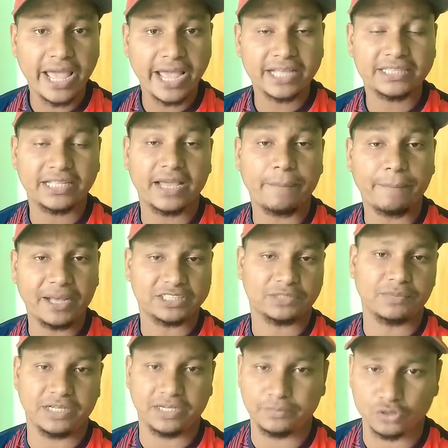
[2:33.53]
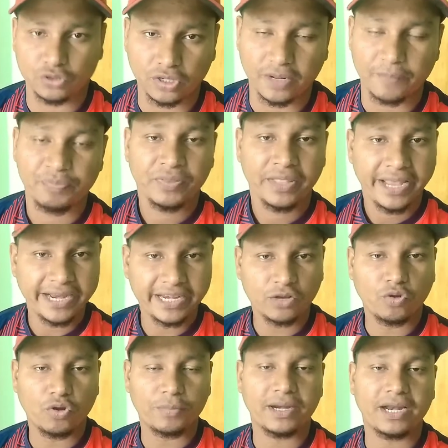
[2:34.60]
এক থেকে পাঁচ মিনিটের ভিতরে এটা
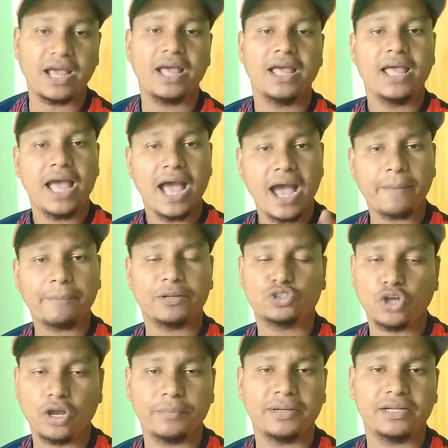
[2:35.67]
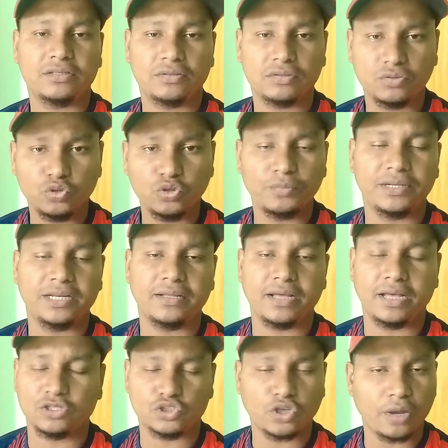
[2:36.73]
করবেন না আপনার ছয় মিনিট দুই মিনিট
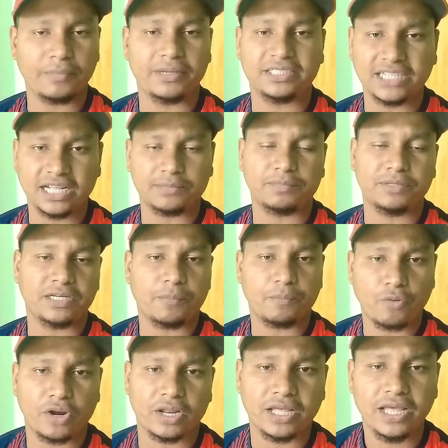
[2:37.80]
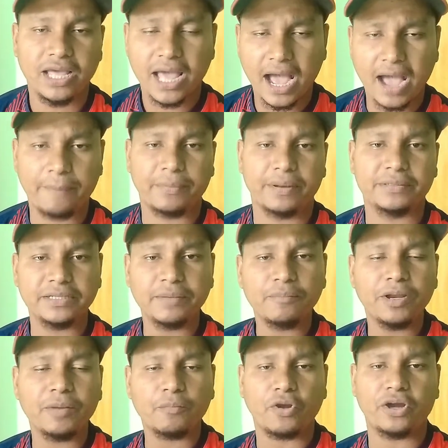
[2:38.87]
ছয় মিনিট সাত মিনিটের পরে আপনি যে
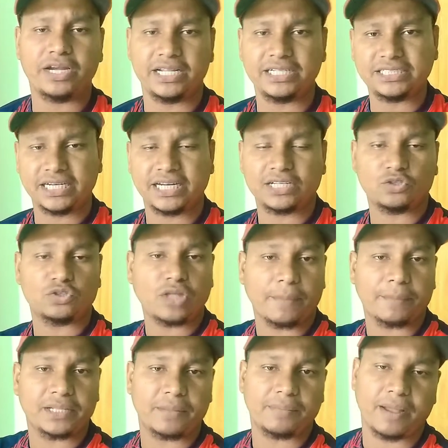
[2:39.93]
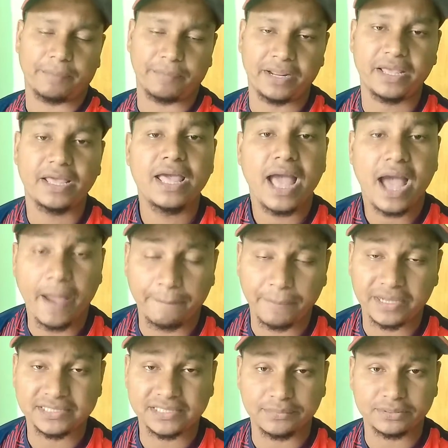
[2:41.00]
মেন পয়েন্টটি সেটা কিন্তু ধাপে ধাপে আপনি
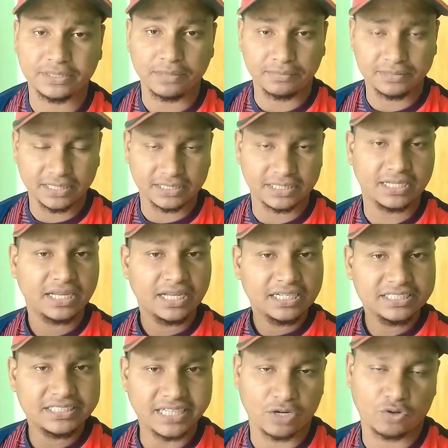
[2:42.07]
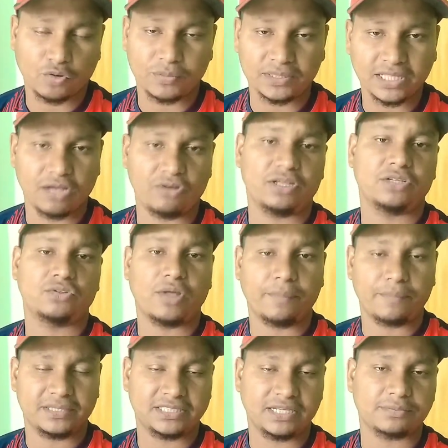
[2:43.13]
আপনার সাবস্ক্রাইবারের সাথে শেয়ার করবেন তাহলে কিন্তু
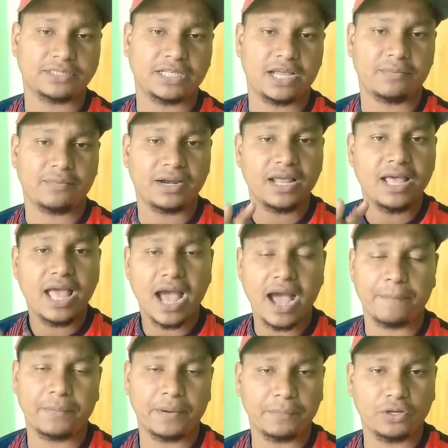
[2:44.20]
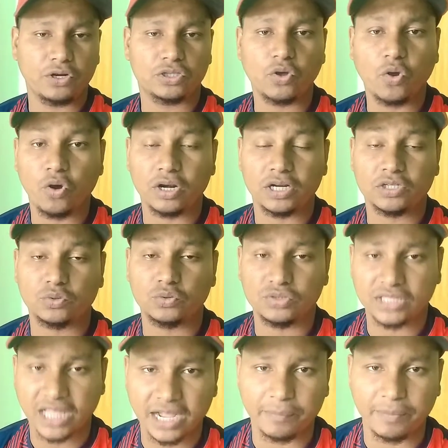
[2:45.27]
আপনার সাবস্ক্রাইবার আপনার ভিডিওতে অনেকক্ষণ
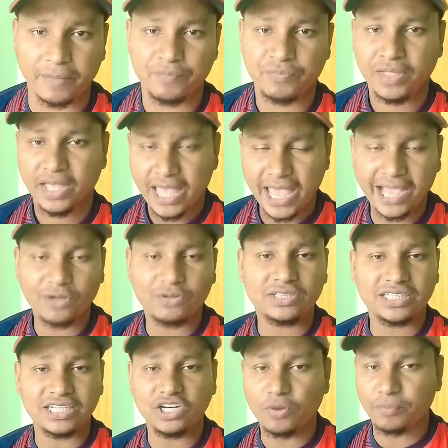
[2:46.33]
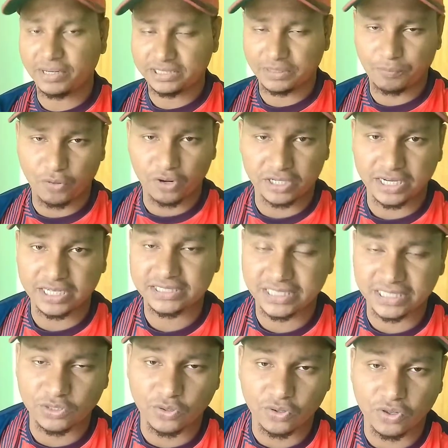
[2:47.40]
থাকবে এখন তিন নম্বর যে পয়েন্টটা
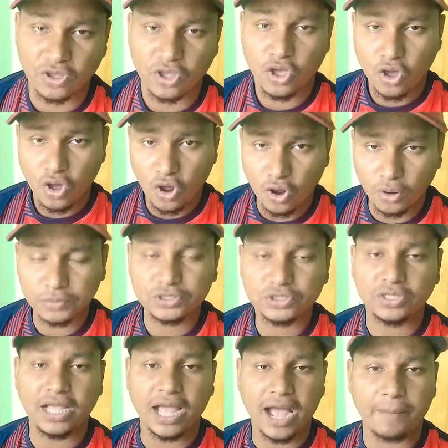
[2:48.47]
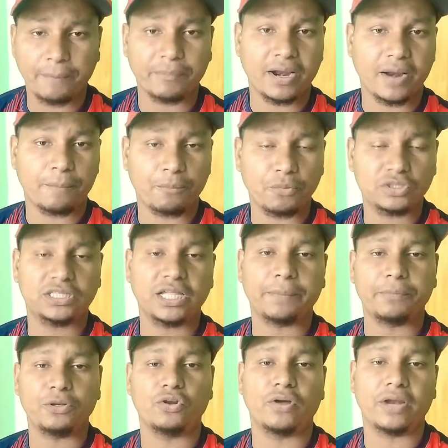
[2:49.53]
সেটা হলো অবশ্যই আপনার প্রত্যেক
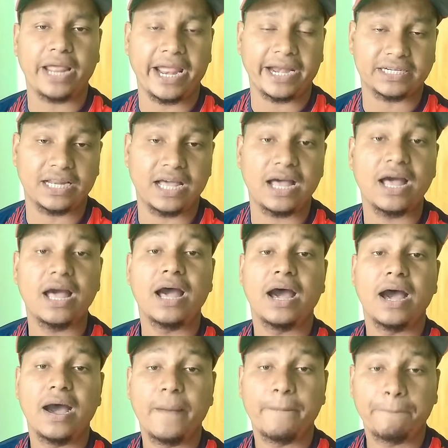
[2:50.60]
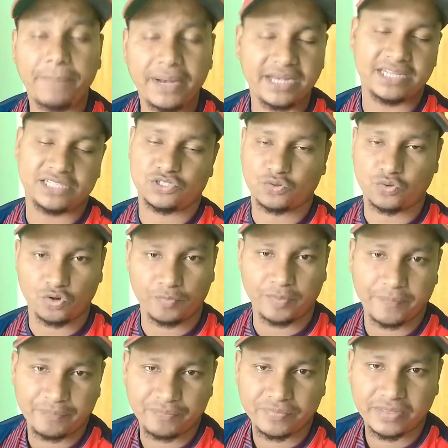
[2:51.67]
ভিডিওর একটা প্লে লিস্ট
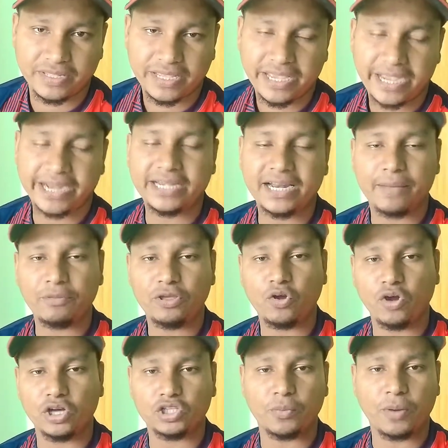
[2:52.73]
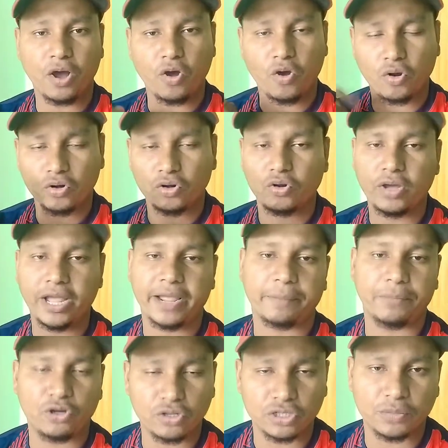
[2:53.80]
করবেন এটা আমি হয়তোবা অন্য এক
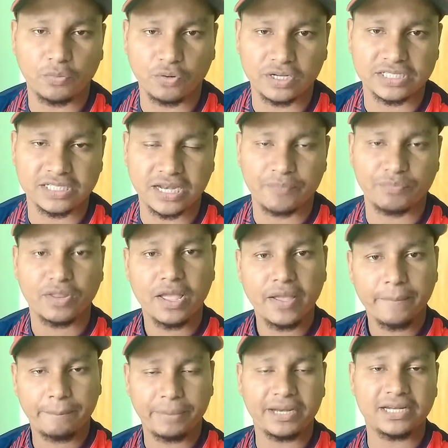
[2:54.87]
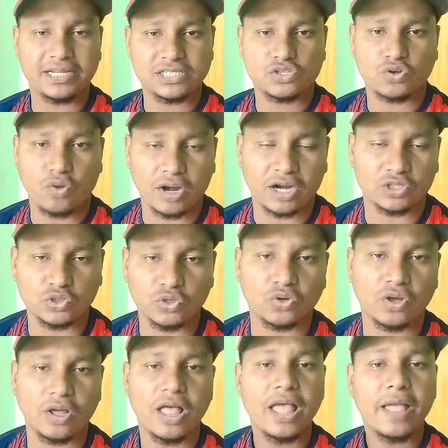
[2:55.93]
ভিডিওতে বলেছিলাম প্লে লিস্ট করার
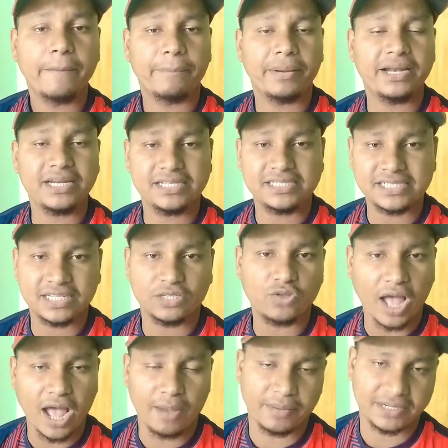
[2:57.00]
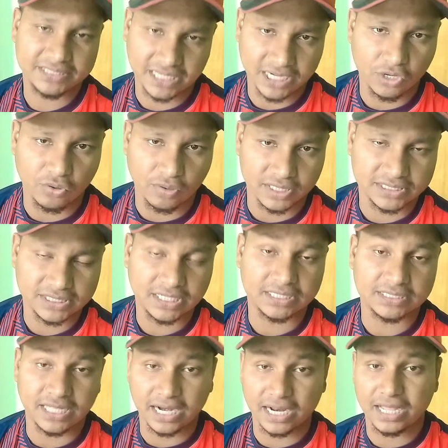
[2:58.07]
জন্য প্লে লিস্ট কিন্তু আমার চ্যানেলও আছে
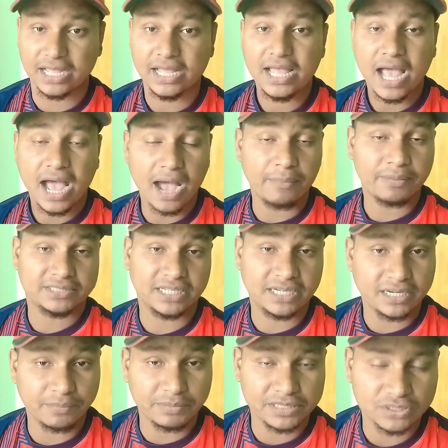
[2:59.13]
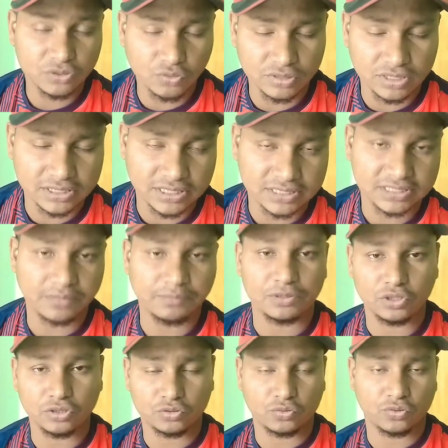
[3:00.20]
যারা আমার চ্যানেলটা ভিজিট করতে যাচ্ছেন ভিজিট